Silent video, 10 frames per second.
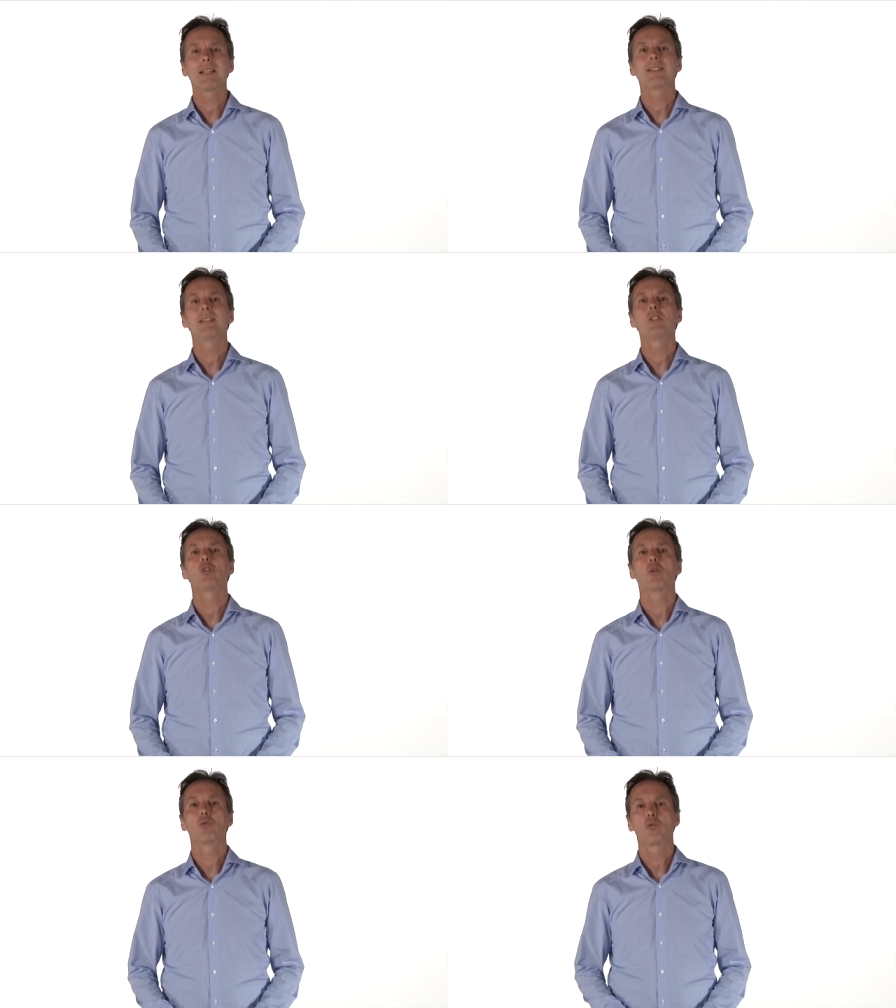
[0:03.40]
l'assise
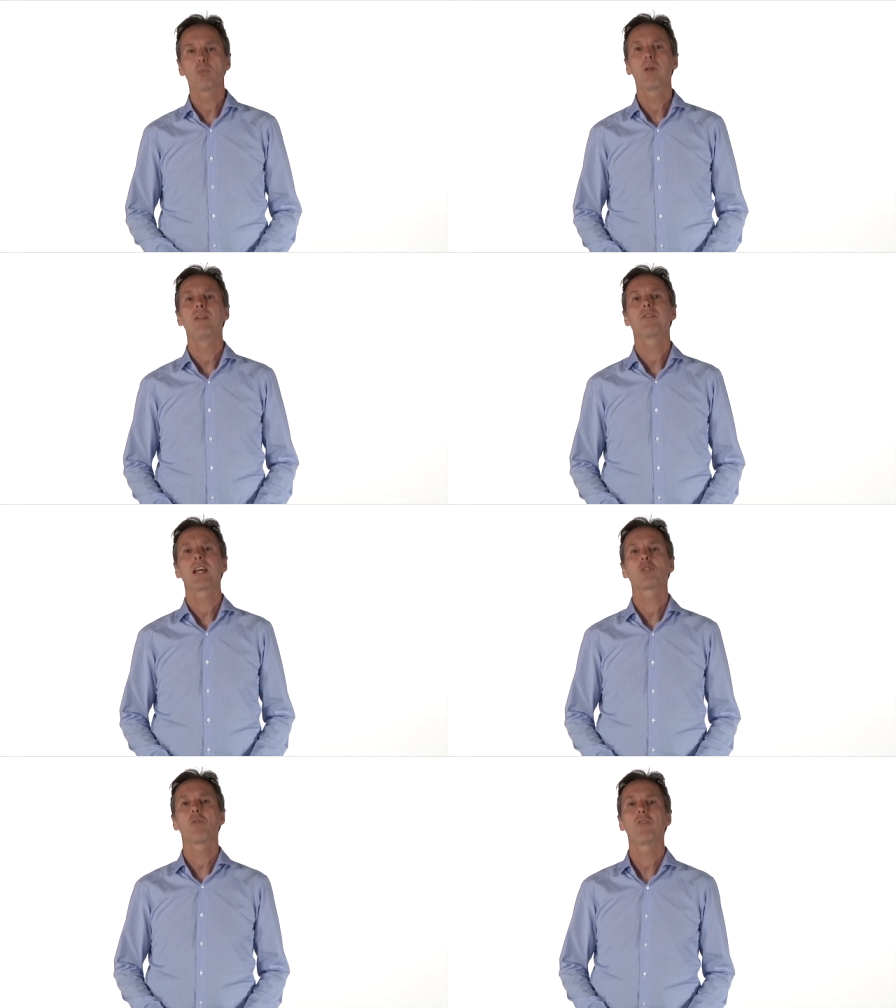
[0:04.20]
de toute
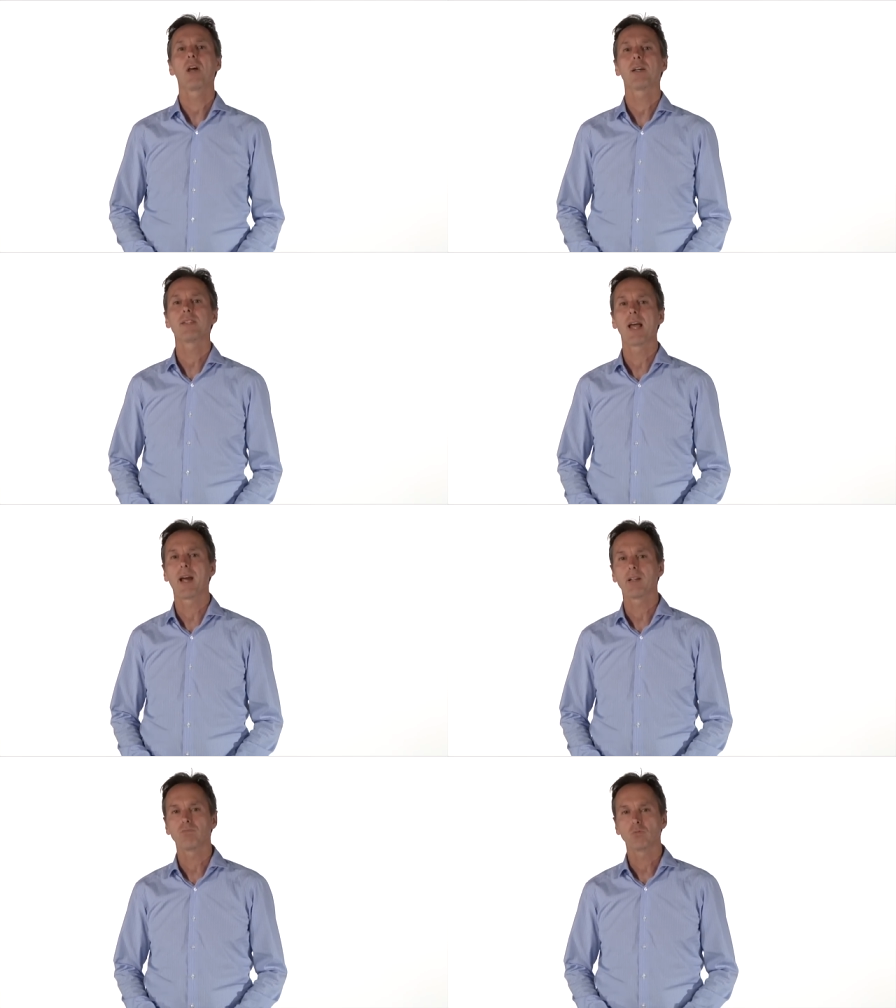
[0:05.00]
planification
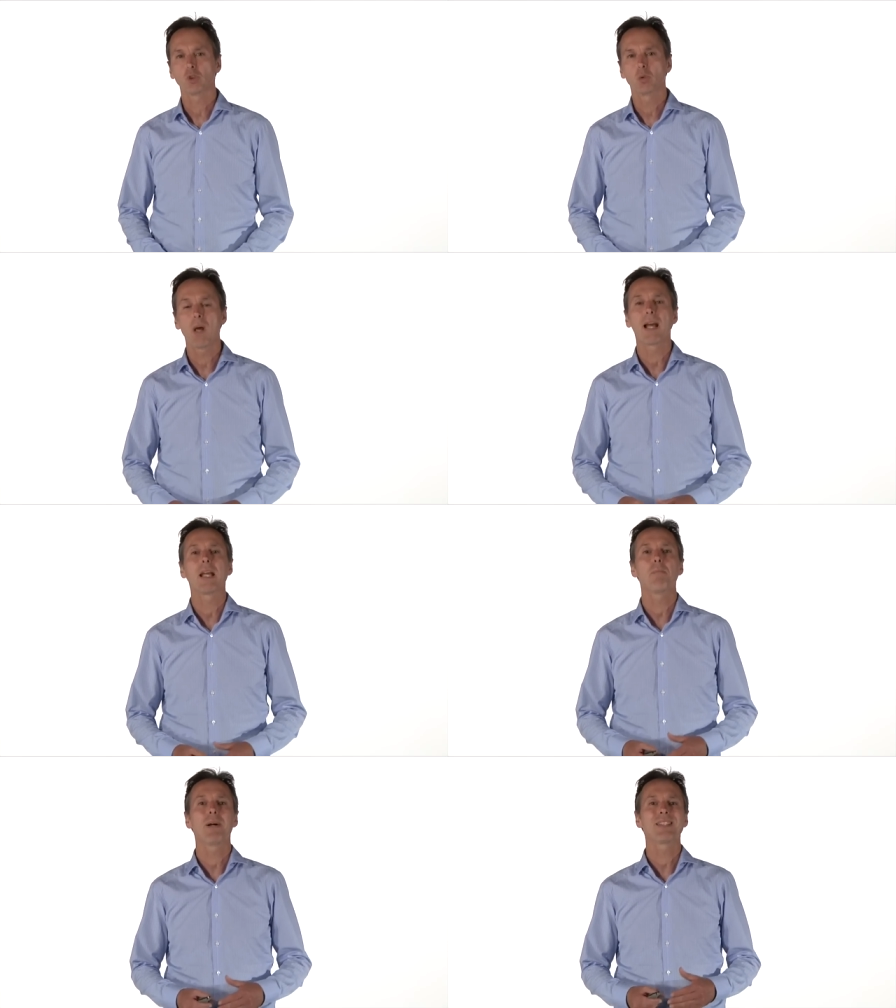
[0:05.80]
financière, soit la
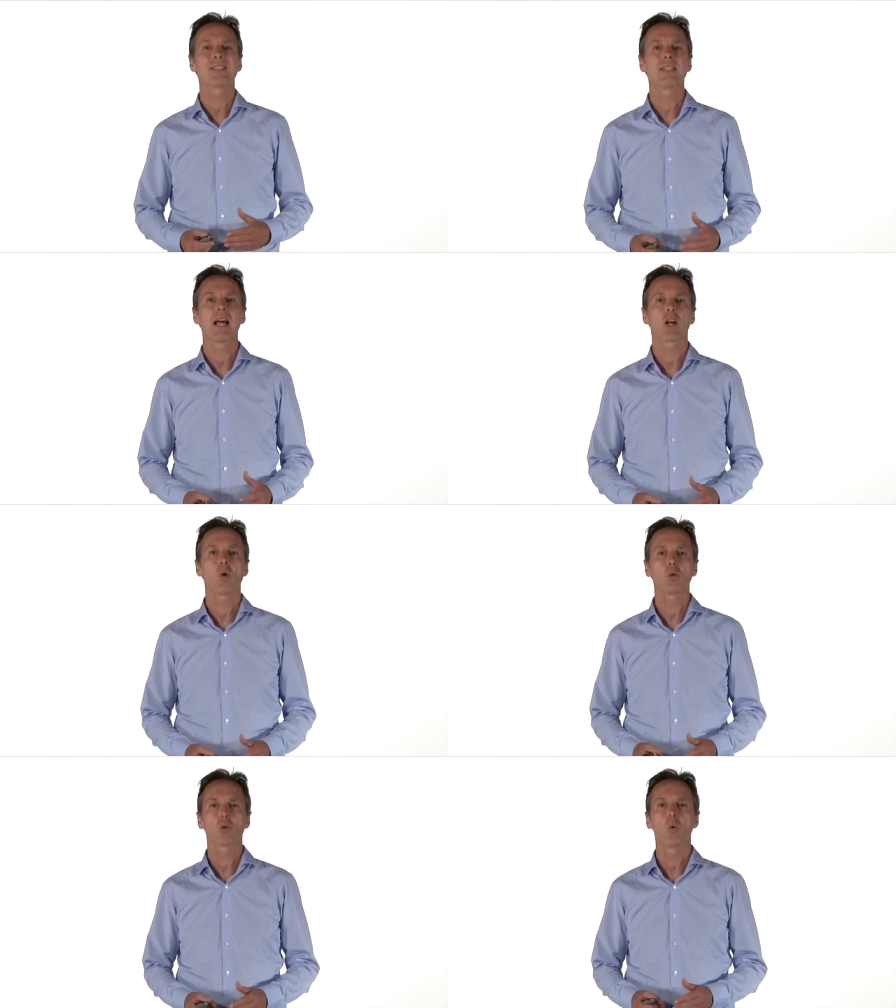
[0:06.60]
capacité à
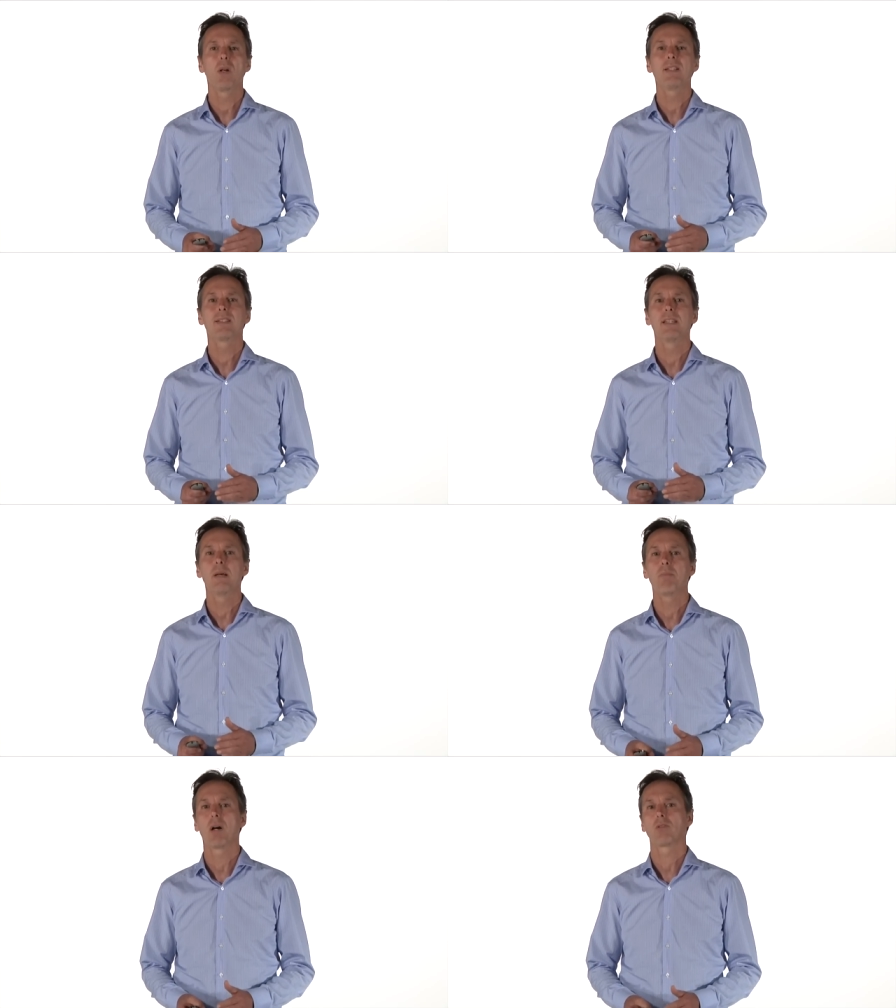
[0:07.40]
contrôler ses
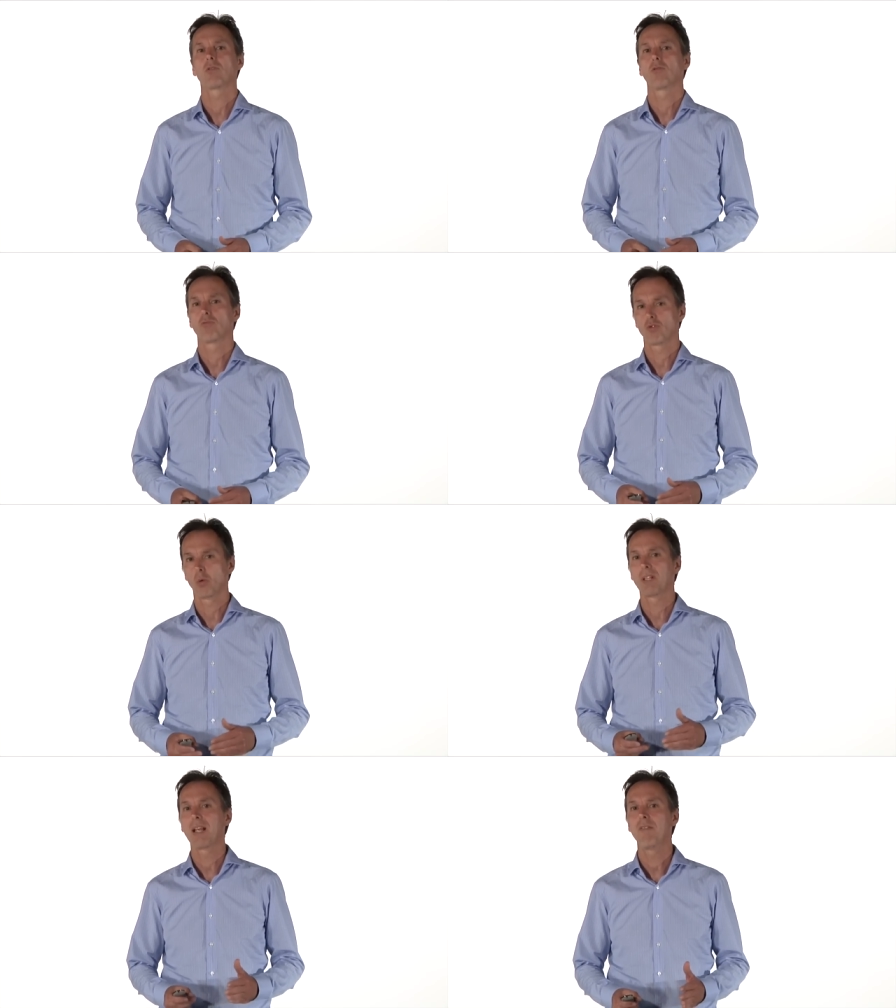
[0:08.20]
dépenses,
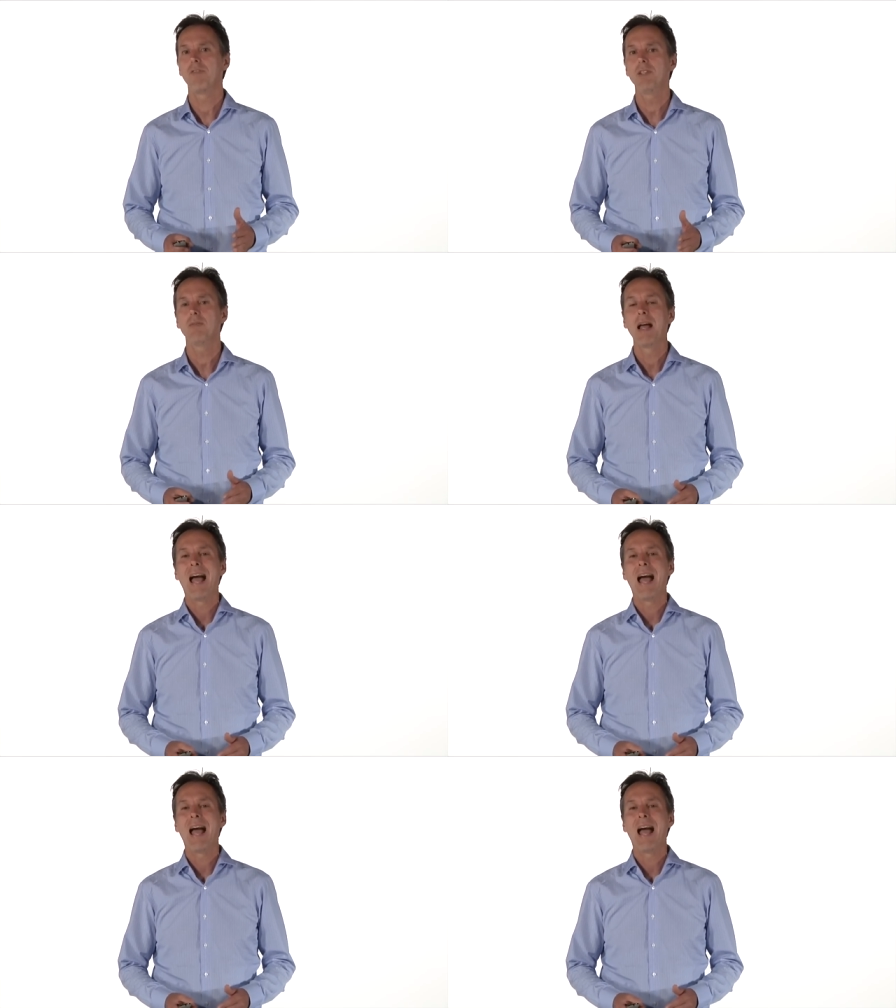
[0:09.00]
son train de vie,